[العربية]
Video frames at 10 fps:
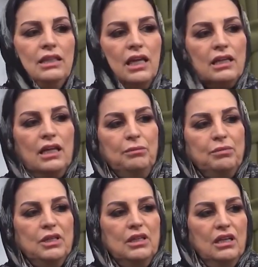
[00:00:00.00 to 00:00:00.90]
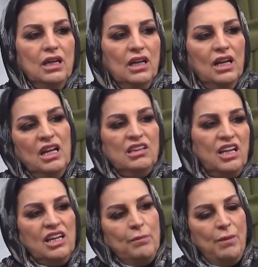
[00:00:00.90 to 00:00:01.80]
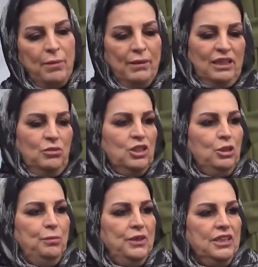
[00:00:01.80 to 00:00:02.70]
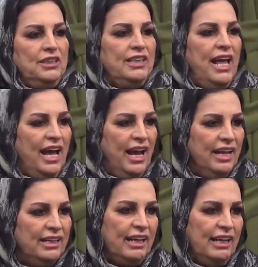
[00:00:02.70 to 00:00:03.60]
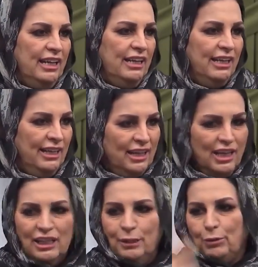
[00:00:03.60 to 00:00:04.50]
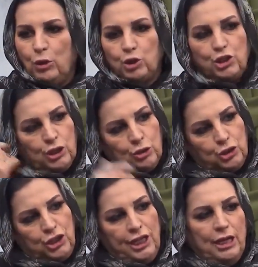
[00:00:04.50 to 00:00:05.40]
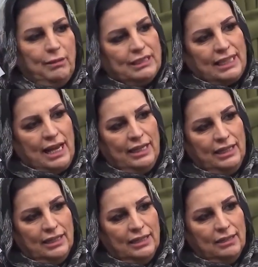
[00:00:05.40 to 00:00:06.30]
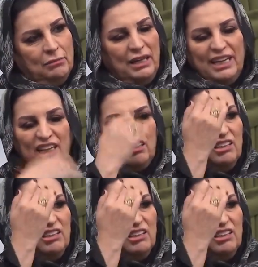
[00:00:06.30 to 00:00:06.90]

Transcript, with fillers: يا كبدي انت يا بابا توا تبي ترتاح لكن انا نبي نخش للكوجينه مازال ما لقيت